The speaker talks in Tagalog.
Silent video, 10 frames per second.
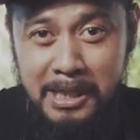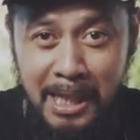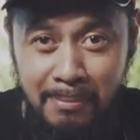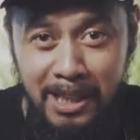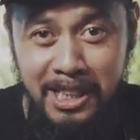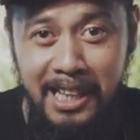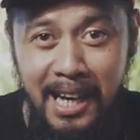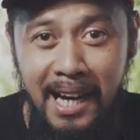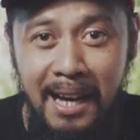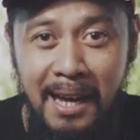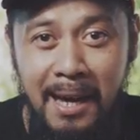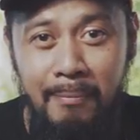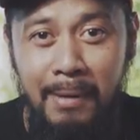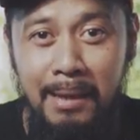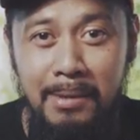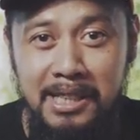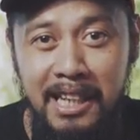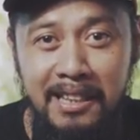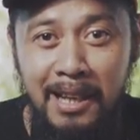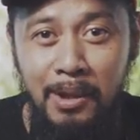mystery box siya na may laman
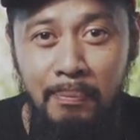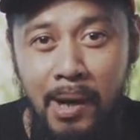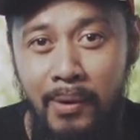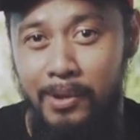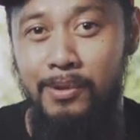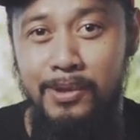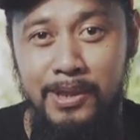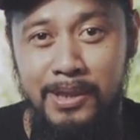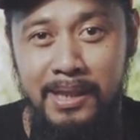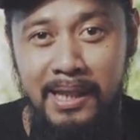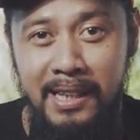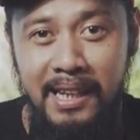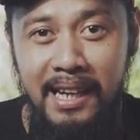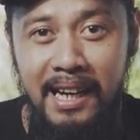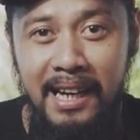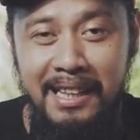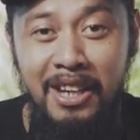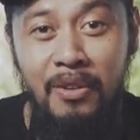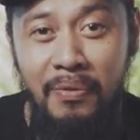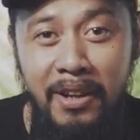siya ng tatlong power tools. At
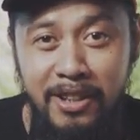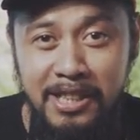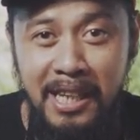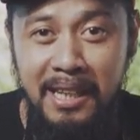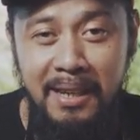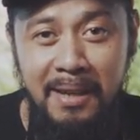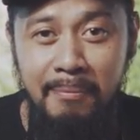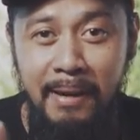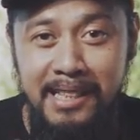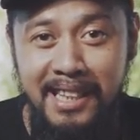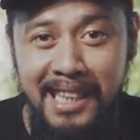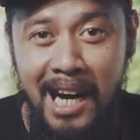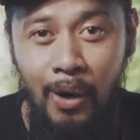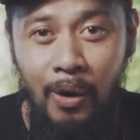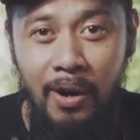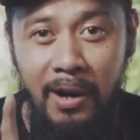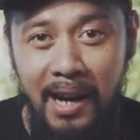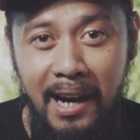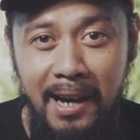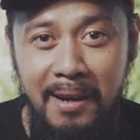ngayong Father's Day, may isang tao
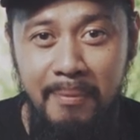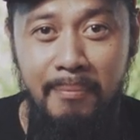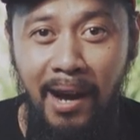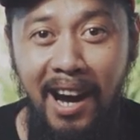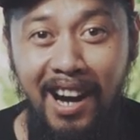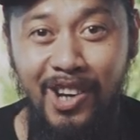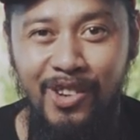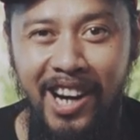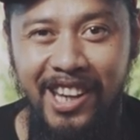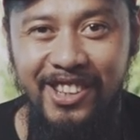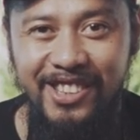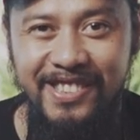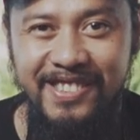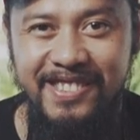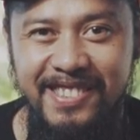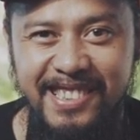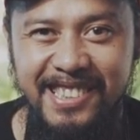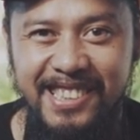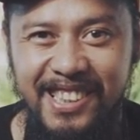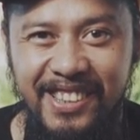ang makakakuha nun.
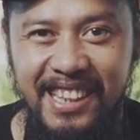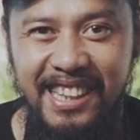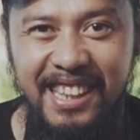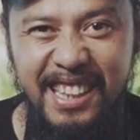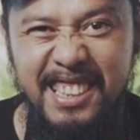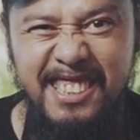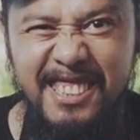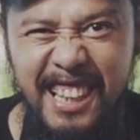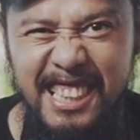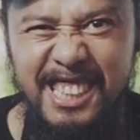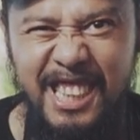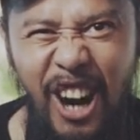Okay? Let's